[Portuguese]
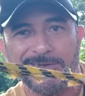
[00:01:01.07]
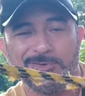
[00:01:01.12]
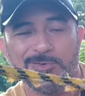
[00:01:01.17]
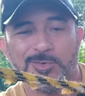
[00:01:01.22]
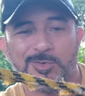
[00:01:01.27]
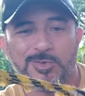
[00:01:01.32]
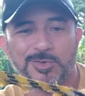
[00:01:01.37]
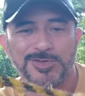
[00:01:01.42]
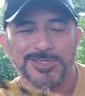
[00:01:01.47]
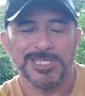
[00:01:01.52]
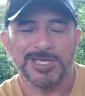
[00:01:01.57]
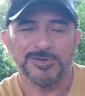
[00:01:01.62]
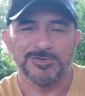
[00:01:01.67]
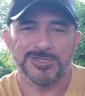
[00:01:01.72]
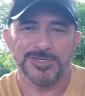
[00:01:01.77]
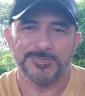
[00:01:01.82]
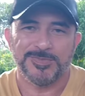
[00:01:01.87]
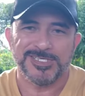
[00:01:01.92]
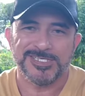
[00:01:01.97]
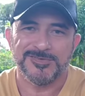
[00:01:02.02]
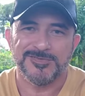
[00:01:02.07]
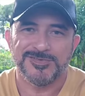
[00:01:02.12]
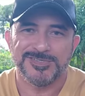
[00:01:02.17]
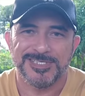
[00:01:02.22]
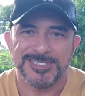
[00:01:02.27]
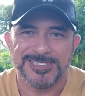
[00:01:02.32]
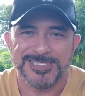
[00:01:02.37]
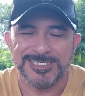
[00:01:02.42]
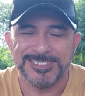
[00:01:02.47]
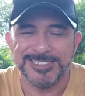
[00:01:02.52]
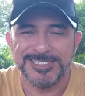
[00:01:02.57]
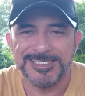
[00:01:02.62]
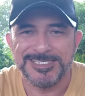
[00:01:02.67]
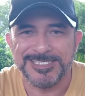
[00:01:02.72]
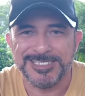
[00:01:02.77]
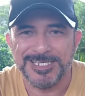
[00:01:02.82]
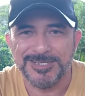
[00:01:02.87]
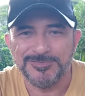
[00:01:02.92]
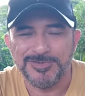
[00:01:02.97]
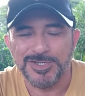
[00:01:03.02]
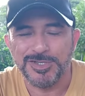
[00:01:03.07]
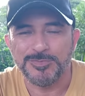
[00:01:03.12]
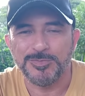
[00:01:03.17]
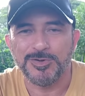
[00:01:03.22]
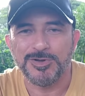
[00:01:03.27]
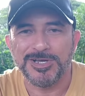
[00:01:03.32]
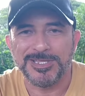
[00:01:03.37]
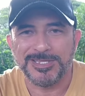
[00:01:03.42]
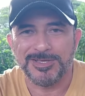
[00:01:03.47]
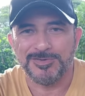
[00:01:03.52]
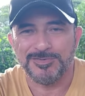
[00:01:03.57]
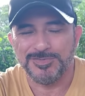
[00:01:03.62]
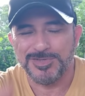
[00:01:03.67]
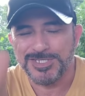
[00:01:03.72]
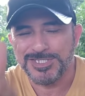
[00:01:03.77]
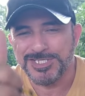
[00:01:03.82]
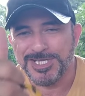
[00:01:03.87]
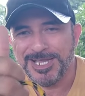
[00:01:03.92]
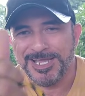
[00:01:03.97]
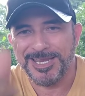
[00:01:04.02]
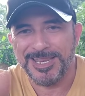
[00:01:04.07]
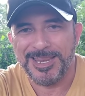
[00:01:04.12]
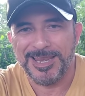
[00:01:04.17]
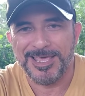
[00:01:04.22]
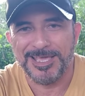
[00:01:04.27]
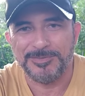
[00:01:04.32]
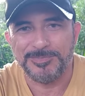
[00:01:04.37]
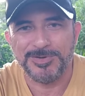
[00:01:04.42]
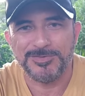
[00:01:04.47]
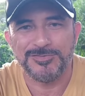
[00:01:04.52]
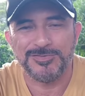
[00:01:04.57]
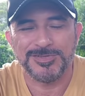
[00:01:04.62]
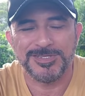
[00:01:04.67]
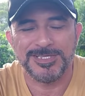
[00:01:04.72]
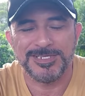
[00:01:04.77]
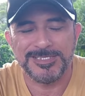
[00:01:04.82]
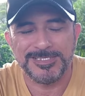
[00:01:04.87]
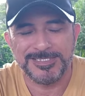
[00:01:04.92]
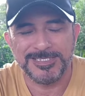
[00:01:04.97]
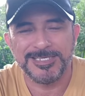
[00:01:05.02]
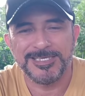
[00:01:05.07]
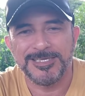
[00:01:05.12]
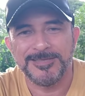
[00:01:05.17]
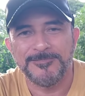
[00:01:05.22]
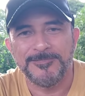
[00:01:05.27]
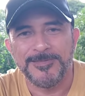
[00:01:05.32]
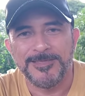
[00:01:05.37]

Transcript: o conteúdo, já peço a vocês que se inscrevam aí no meu canal, deixa aquele like para fortalecer.